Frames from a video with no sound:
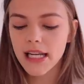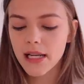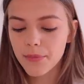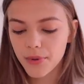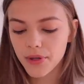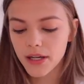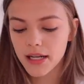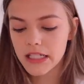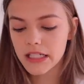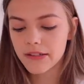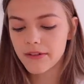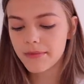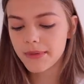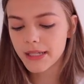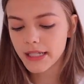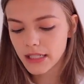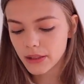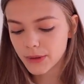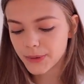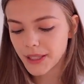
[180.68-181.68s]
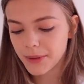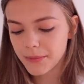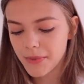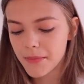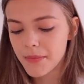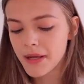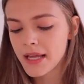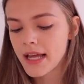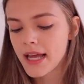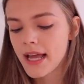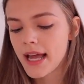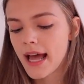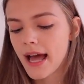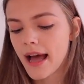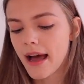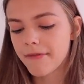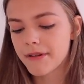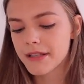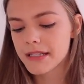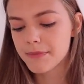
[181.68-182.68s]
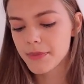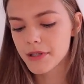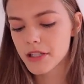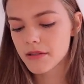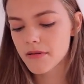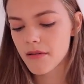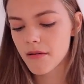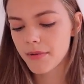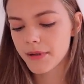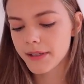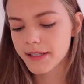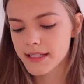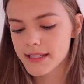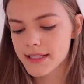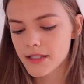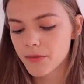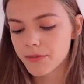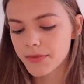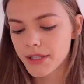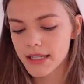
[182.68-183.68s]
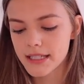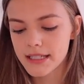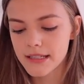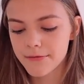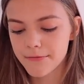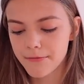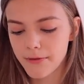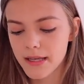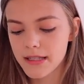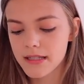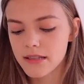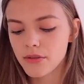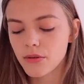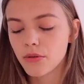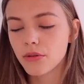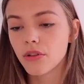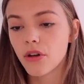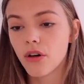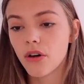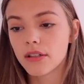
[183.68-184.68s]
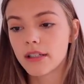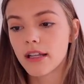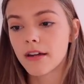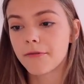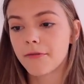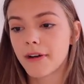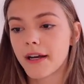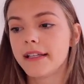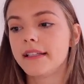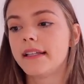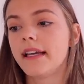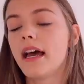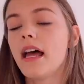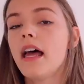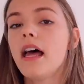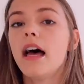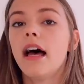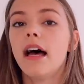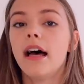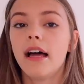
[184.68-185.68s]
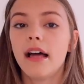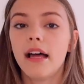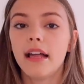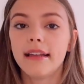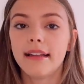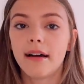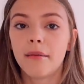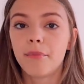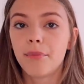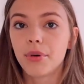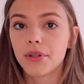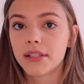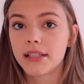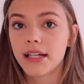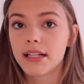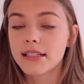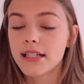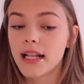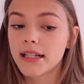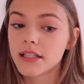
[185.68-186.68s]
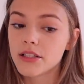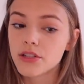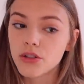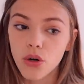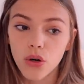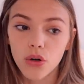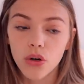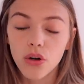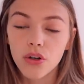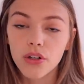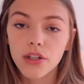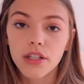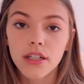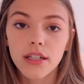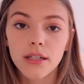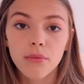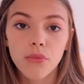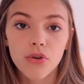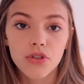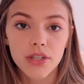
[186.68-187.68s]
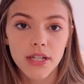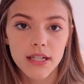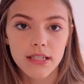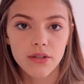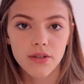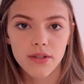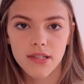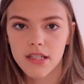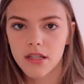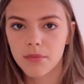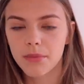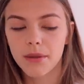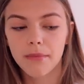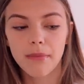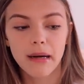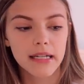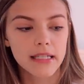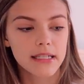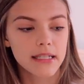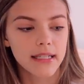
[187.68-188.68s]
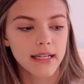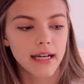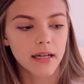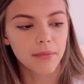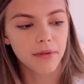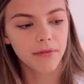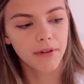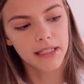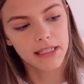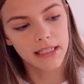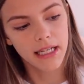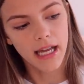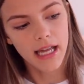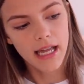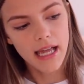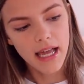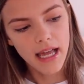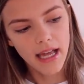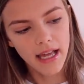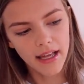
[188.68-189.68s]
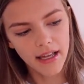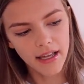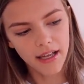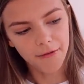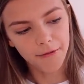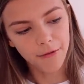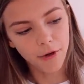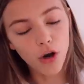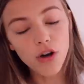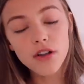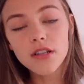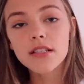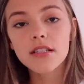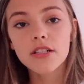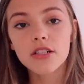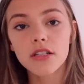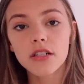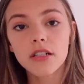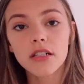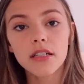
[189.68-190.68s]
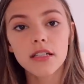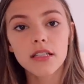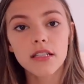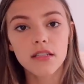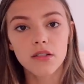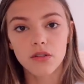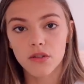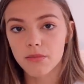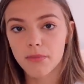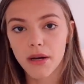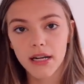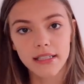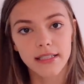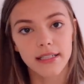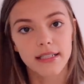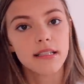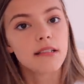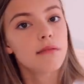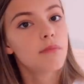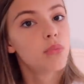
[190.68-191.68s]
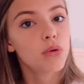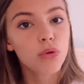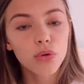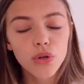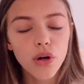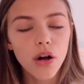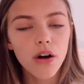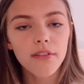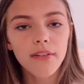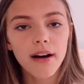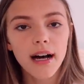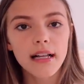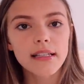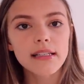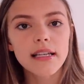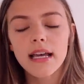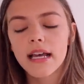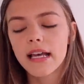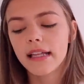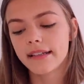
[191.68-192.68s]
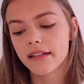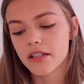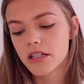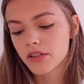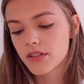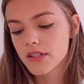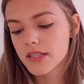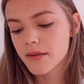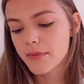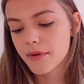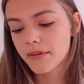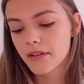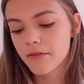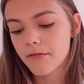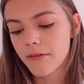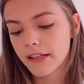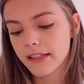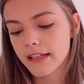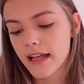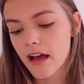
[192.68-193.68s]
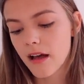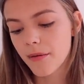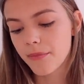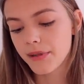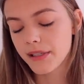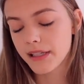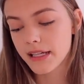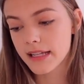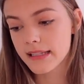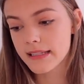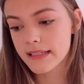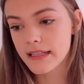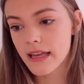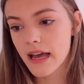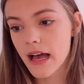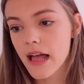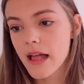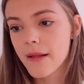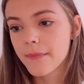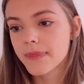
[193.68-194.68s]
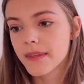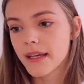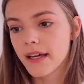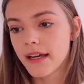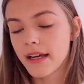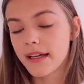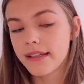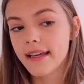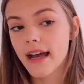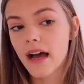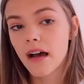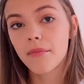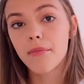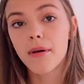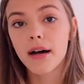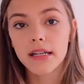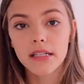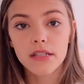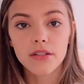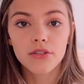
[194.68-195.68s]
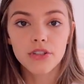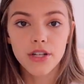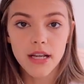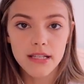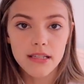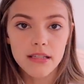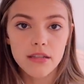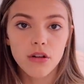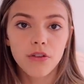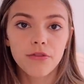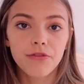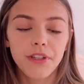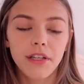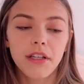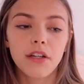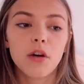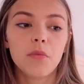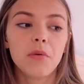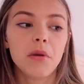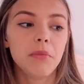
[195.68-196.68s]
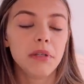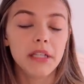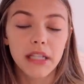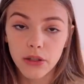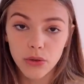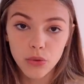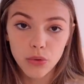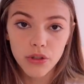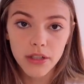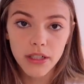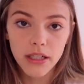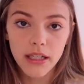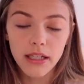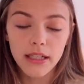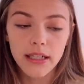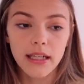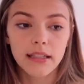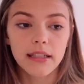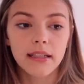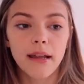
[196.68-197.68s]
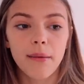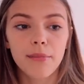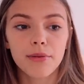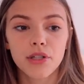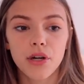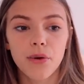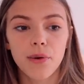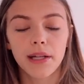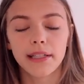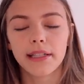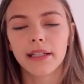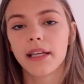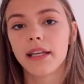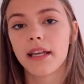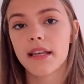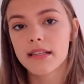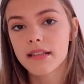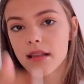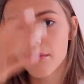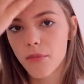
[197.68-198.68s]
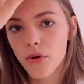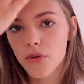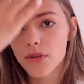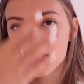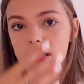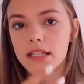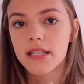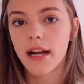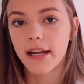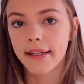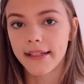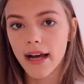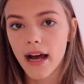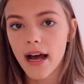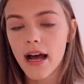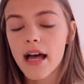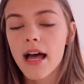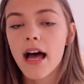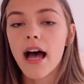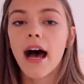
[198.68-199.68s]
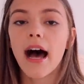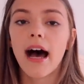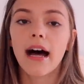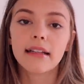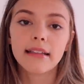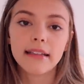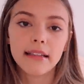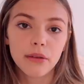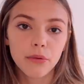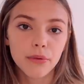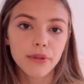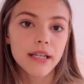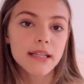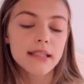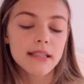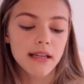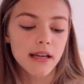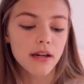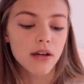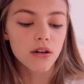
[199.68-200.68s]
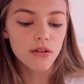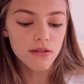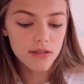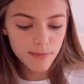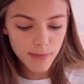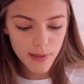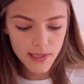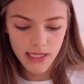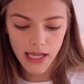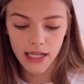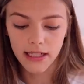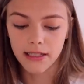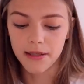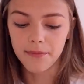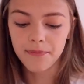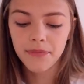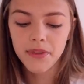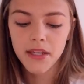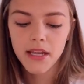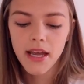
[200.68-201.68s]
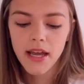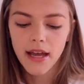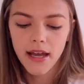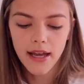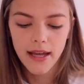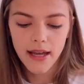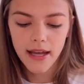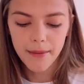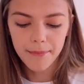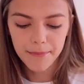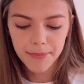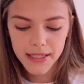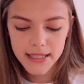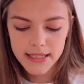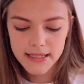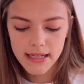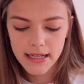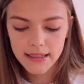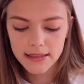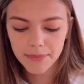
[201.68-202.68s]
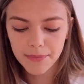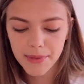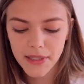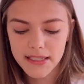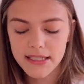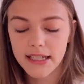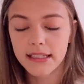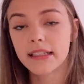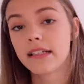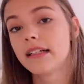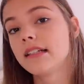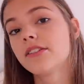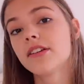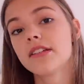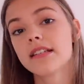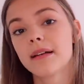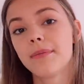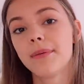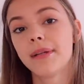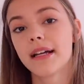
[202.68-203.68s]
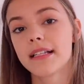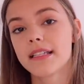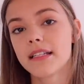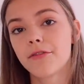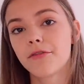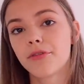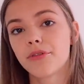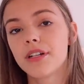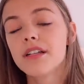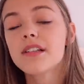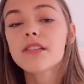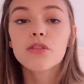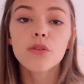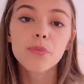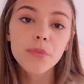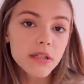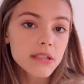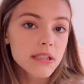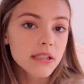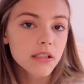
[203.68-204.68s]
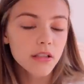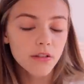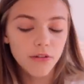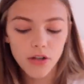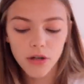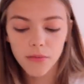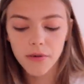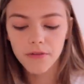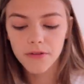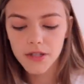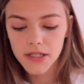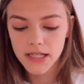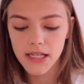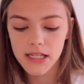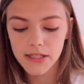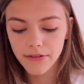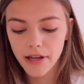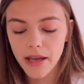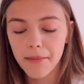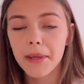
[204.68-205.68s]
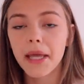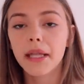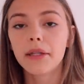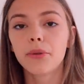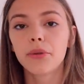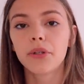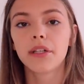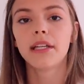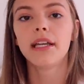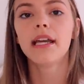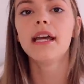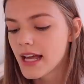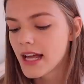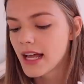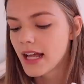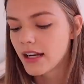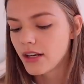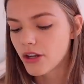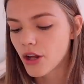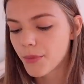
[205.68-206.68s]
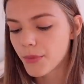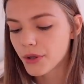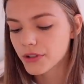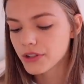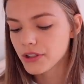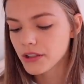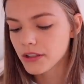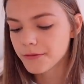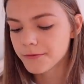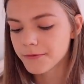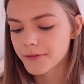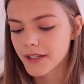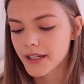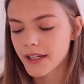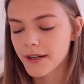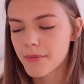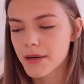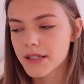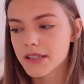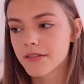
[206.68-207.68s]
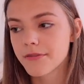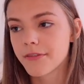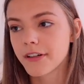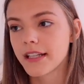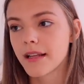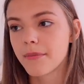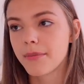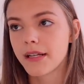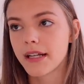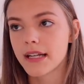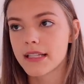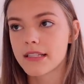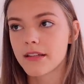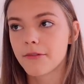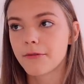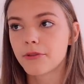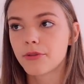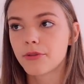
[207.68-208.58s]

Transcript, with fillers: ale pokażę Wam jakie tutaj mam. A więc pierwszą aplikacją jest Facetune, ona fajnie e, nam podkreśla jakieś kolory, można coś sobie bardziej jakby wiecie e, wyostrzyć, coś bardziej zblurować, także to jest naprawdę fajna aplikacja. E, ja bardzo często w niej robię miniaturki, kiedy na przykład jestem ostra ja, a tył jest rozmazany. E, Pixart, Pixart to jest aplikacja, w której stuprocentowo robię wszystkie swoje miniaturki. Lomotiv, e, bardzo fajna aplikacja, w